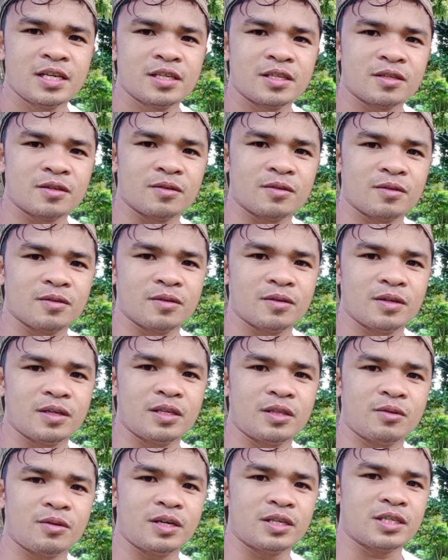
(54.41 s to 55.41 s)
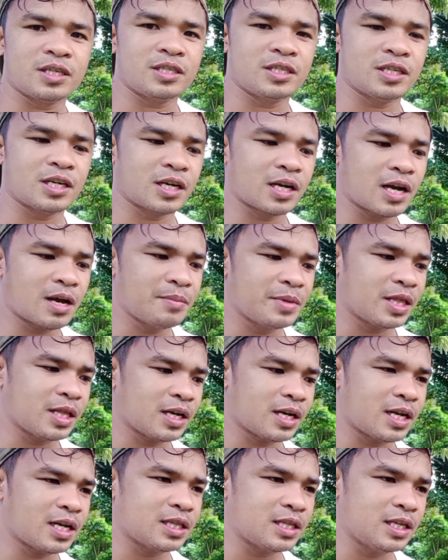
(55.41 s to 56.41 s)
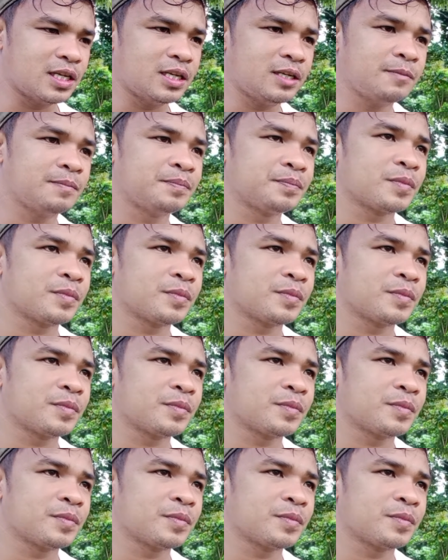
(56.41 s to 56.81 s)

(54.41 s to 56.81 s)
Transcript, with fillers: so ito ay sadyang gamit lang natin